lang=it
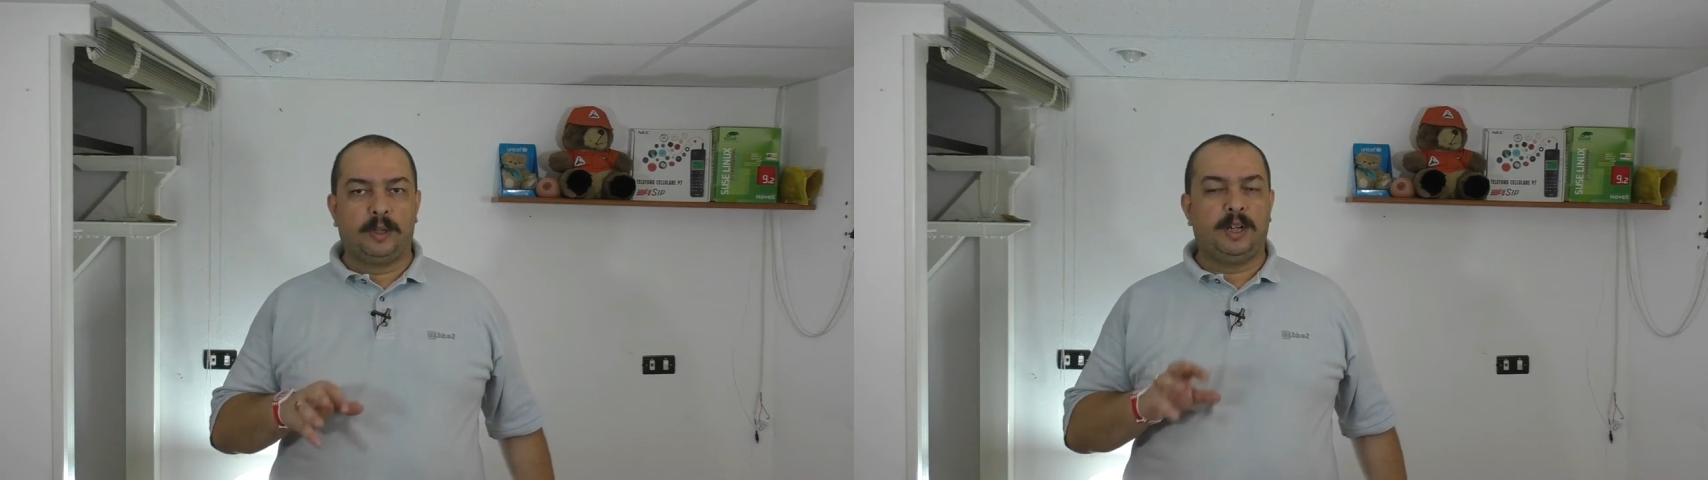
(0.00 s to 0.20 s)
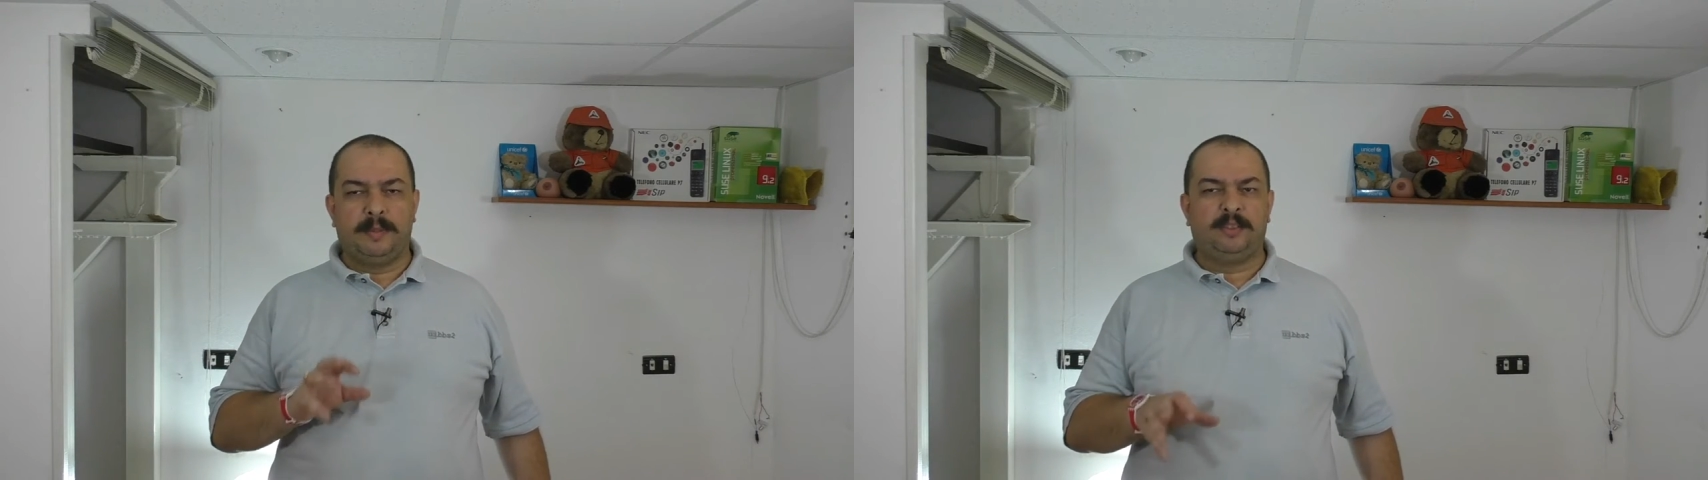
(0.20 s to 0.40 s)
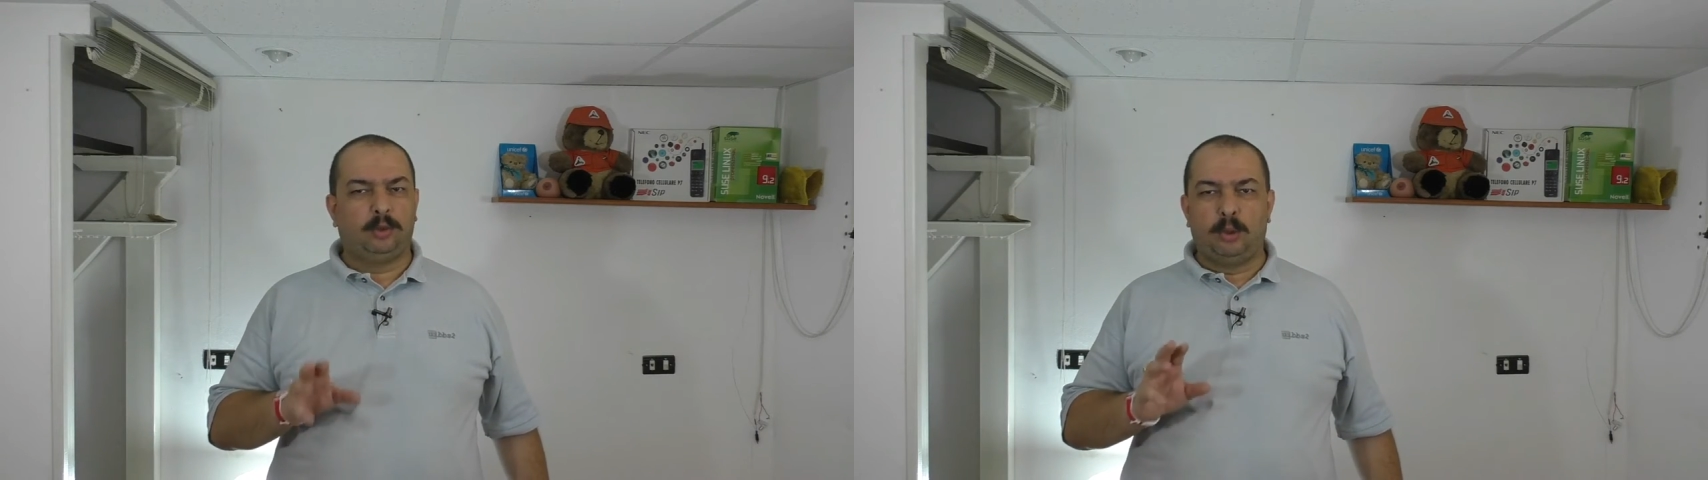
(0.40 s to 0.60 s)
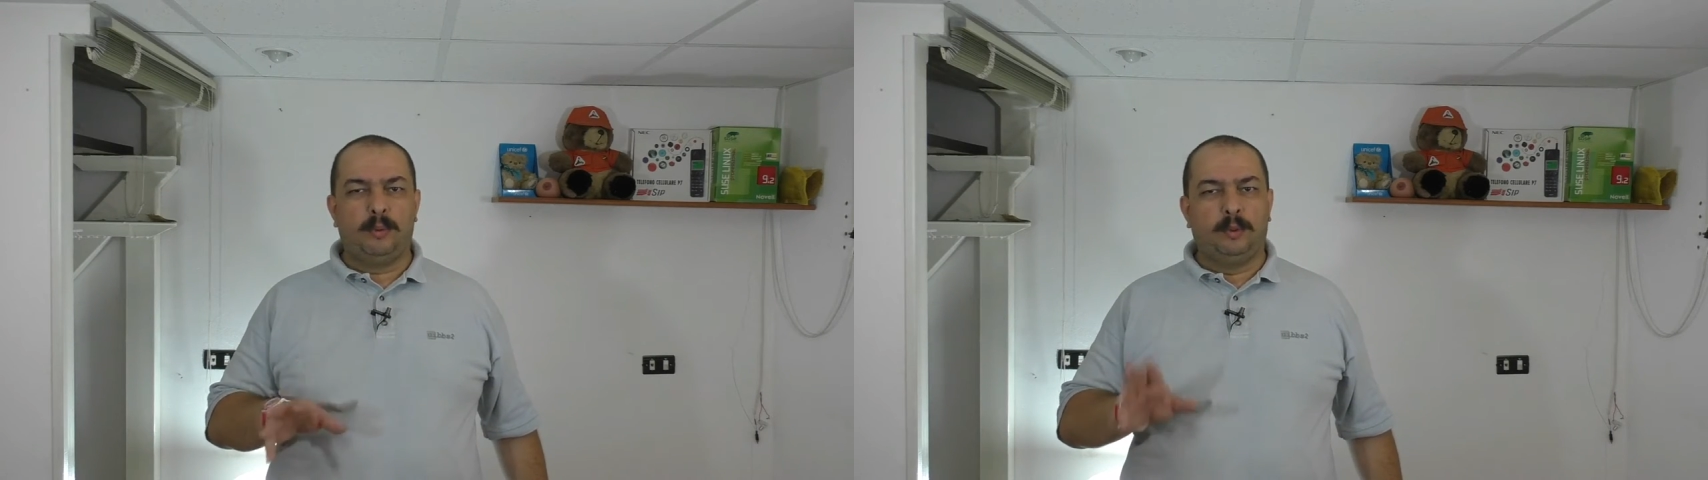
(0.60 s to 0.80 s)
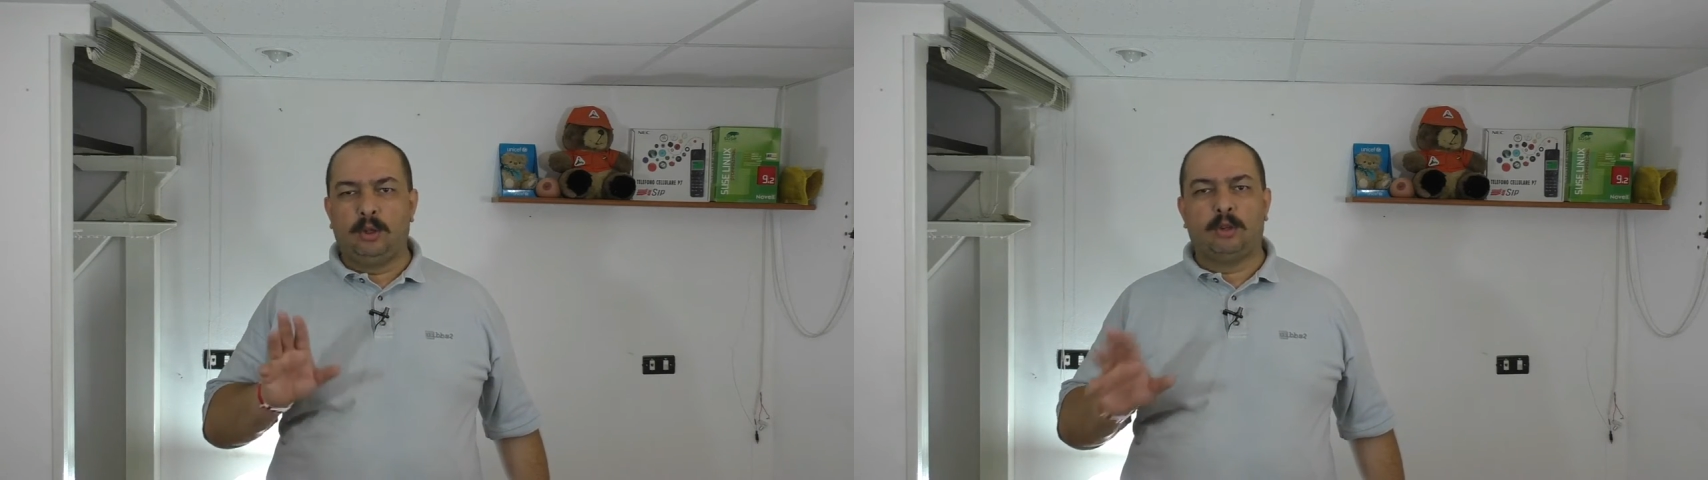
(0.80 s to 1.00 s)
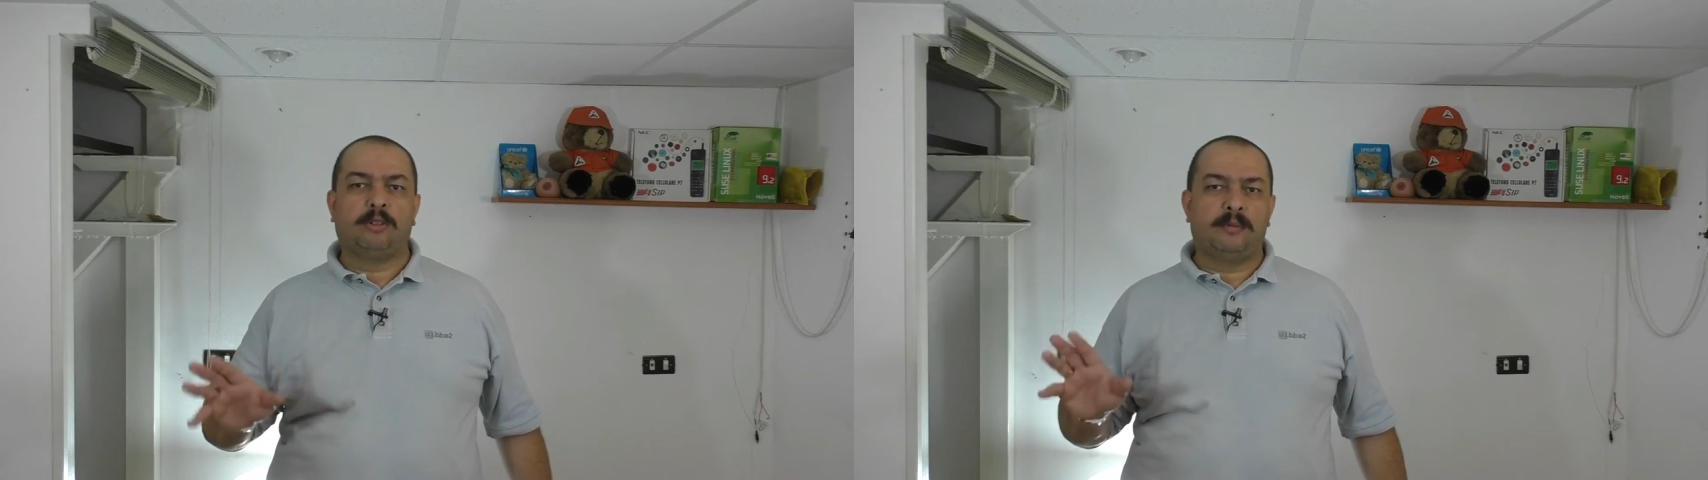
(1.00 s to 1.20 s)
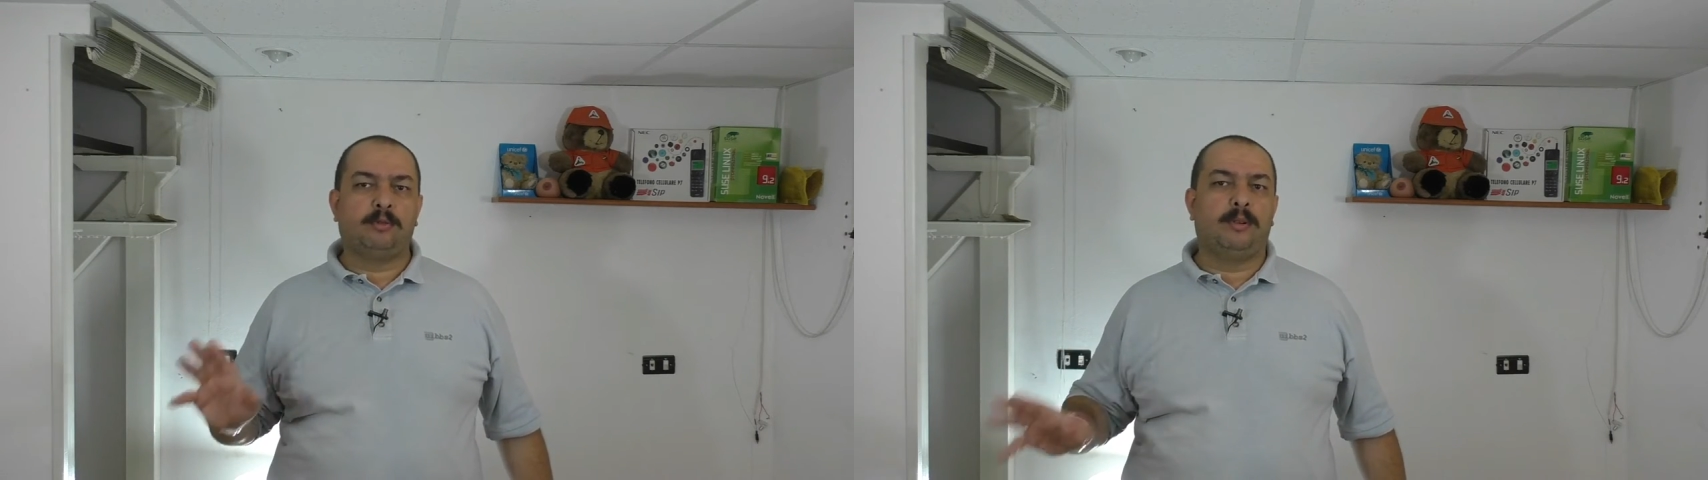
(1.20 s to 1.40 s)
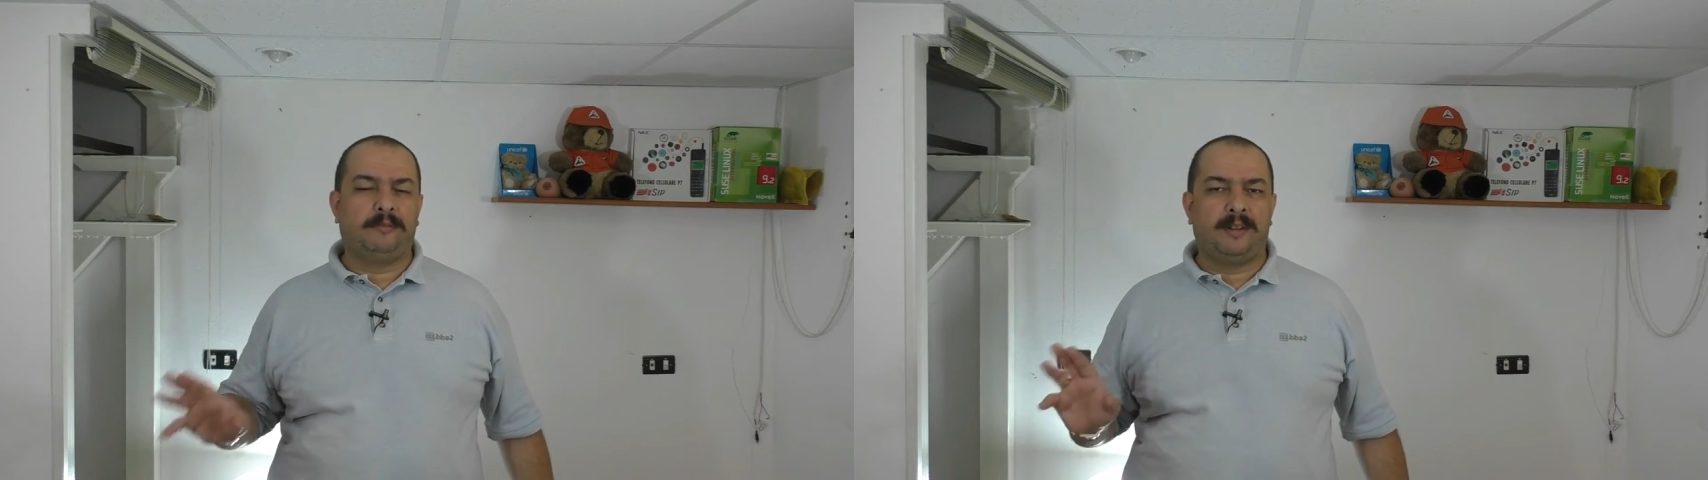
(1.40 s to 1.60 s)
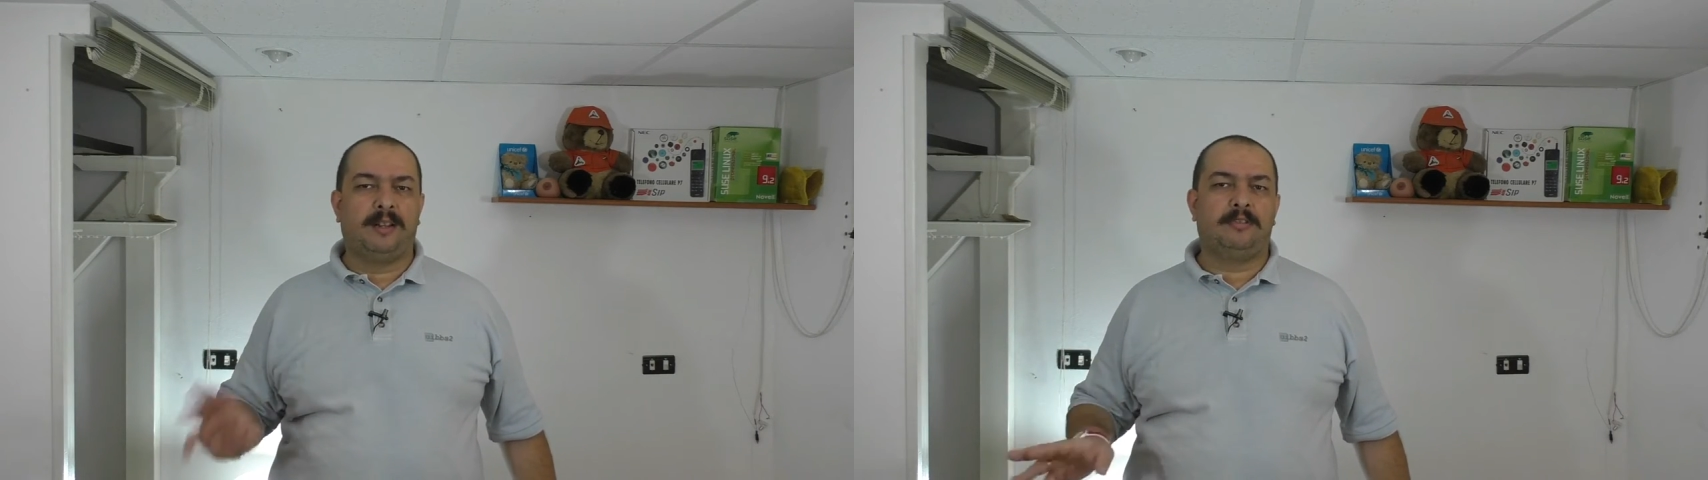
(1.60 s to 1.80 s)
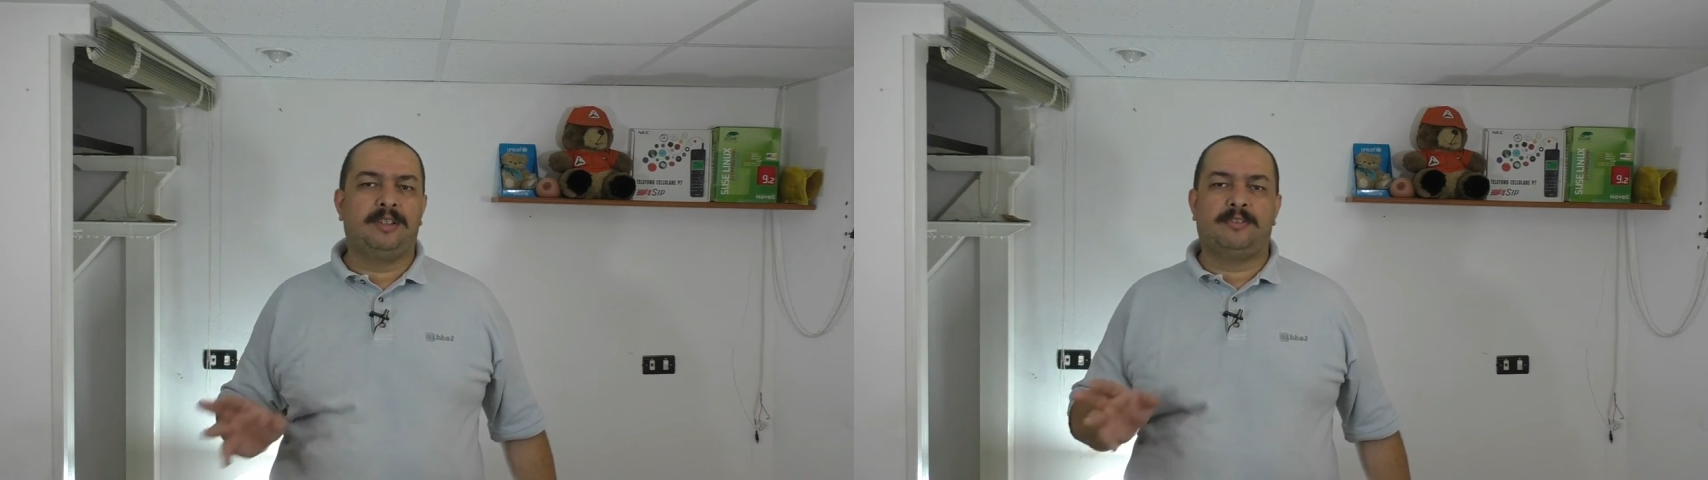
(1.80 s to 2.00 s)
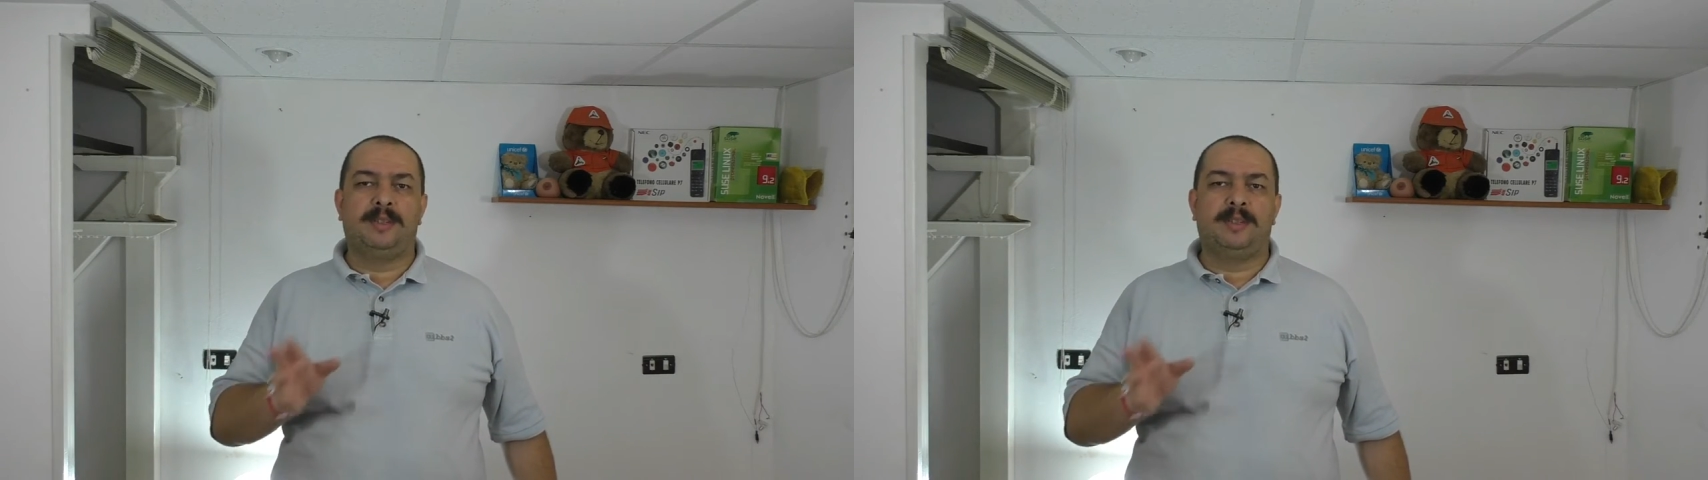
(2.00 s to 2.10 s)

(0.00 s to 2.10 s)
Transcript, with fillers: perché il passato di pomodoro serve solo a fare la salsa,